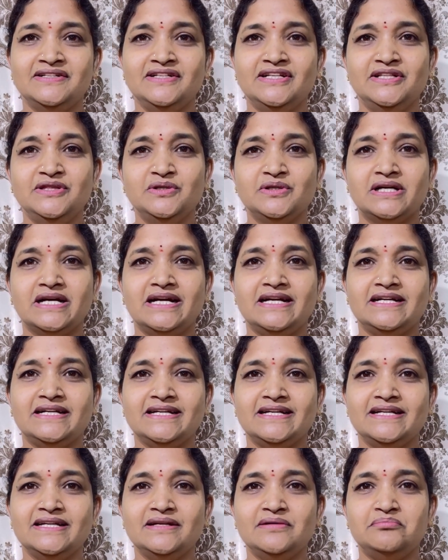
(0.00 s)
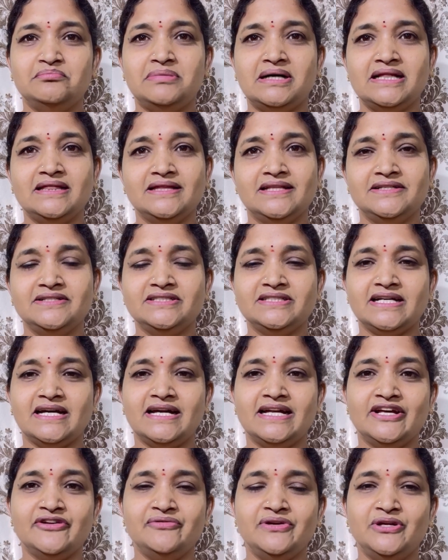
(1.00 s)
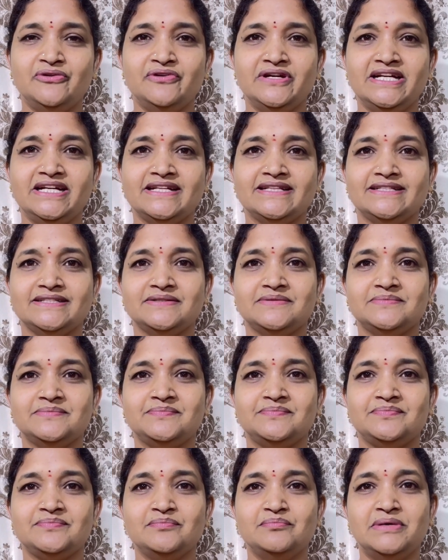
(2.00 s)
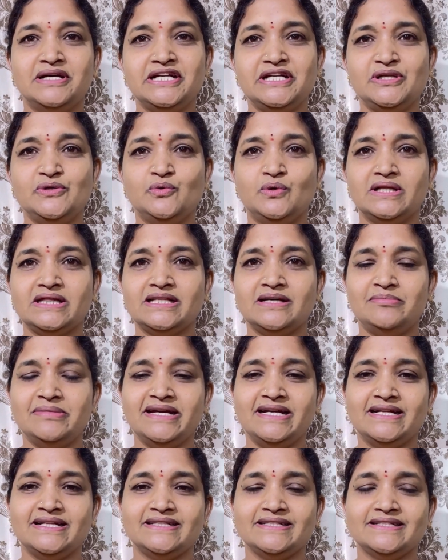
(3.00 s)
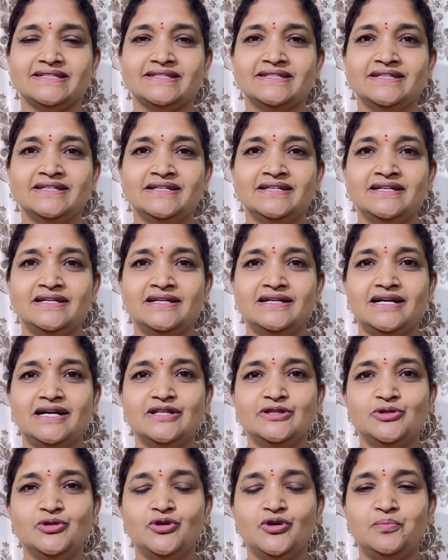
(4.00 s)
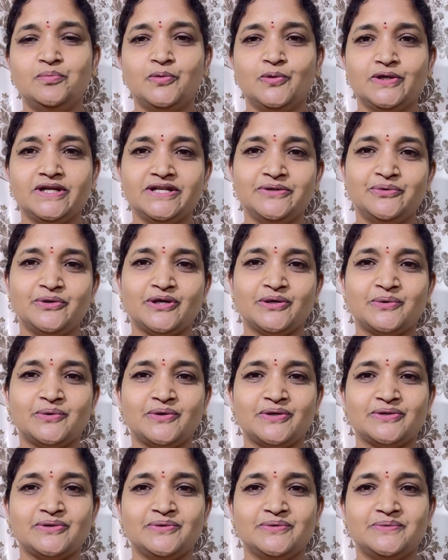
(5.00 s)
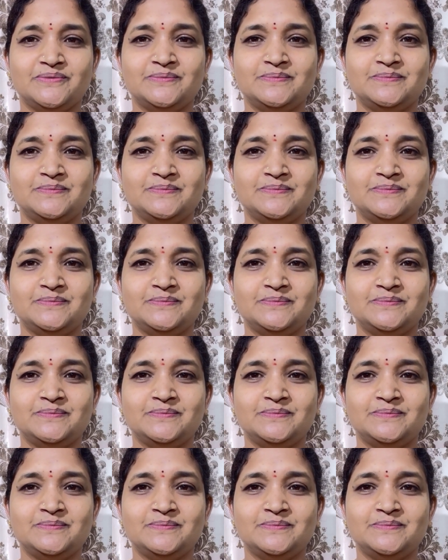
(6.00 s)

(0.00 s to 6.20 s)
ఎందుకంటే బంధం చాలా విలువైనది మరియు అందమైనది అందులో పోటీ ఉండకూడదు